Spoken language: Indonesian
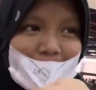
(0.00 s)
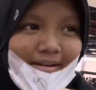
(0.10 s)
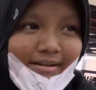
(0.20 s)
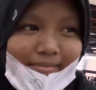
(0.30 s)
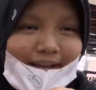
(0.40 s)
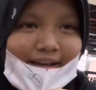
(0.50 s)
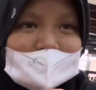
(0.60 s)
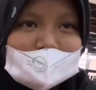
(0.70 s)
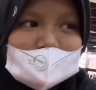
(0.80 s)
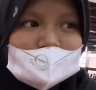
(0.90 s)
lari.
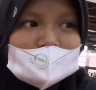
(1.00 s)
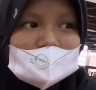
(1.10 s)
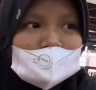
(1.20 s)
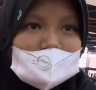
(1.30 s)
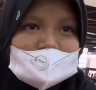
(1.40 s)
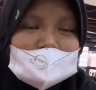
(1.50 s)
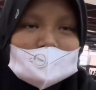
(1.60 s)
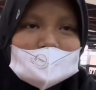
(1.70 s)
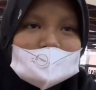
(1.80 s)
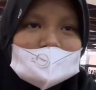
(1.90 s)
Ketojok
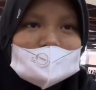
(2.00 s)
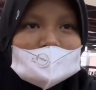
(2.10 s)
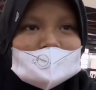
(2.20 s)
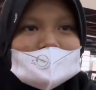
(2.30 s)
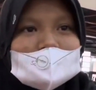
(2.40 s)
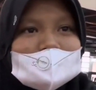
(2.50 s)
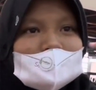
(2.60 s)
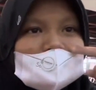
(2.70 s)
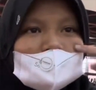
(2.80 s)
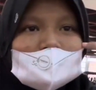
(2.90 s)
gitu kena,
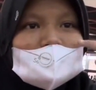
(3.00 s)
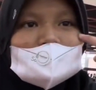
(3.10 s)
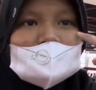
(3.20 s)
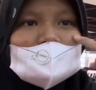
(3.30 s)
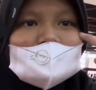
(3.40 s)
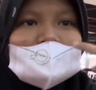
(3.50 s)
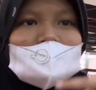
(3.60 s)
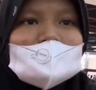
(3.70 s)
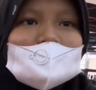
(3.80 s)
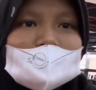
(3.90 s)
kena tanaman dia ini.
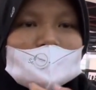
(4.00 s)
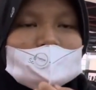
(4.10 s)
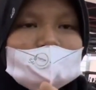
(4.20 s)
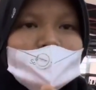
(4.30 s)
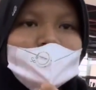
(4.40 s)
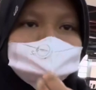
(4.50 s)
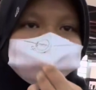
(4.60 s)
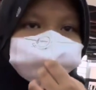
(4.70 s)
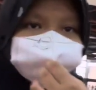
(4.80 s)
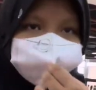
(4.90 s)
Oh dia kena tanam. Iya
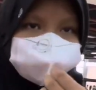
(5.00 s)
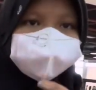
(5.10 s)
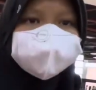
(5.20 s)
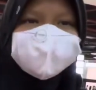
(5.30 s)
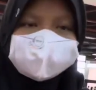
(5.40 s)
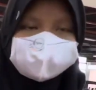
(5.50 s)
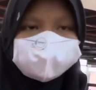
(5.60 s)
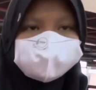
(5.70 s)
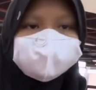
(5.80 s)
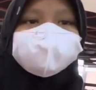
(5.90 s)
tadi dia bilang kena
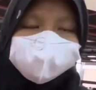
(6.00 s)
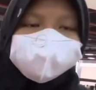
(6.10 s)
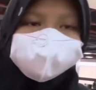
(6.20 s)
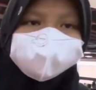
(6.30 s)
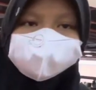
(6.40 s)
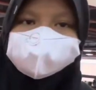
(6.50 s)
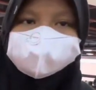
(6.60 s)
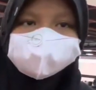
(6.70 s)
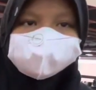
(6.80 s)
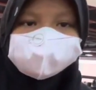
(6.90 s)
pohon. Ya gak
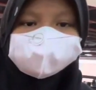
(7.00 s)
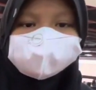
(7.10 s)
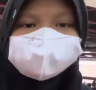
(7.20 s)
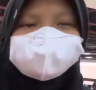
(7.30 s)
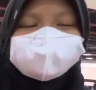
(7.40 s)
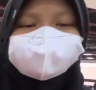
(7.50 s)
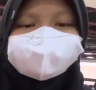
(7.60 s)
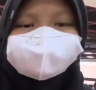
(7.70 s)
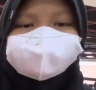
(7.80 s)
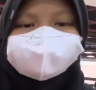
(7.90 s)
apa-apa lah namanya
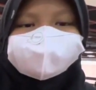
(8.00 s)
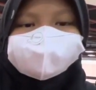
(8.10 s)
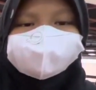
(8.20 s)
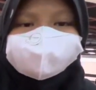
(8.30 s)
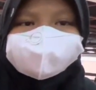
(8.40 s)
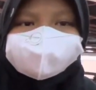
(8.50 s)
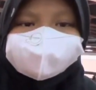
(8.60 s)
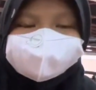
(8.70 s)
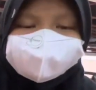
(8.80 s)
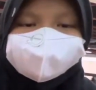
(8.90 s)
juga. Tapi gak
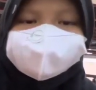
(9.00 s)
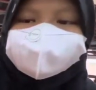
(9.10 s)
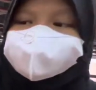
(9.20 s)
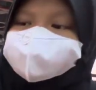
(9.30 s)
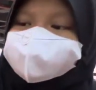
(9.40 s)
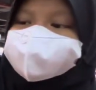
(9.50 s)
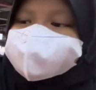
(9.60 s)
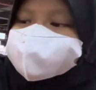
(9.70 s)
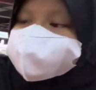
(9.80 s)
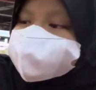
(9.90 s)
apa-apa kan Kang udah gak
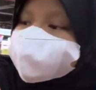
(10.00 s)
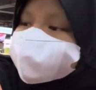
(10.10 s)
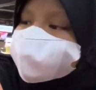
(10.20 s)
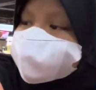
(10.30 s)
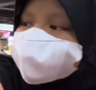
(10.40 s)
sakit. Jangan